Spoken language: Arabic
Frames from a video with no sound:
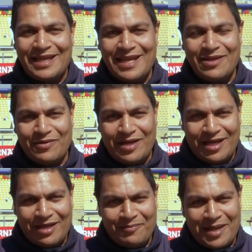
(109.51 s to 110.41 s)
الآن
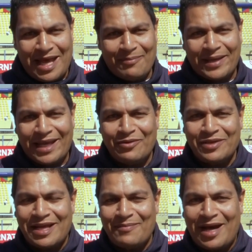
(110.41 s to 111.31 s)
وملعب
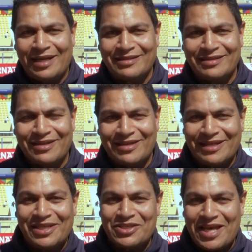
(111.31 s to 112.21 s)
خاوي كما
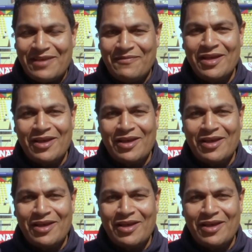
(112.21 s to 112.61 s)
حضرتك شايف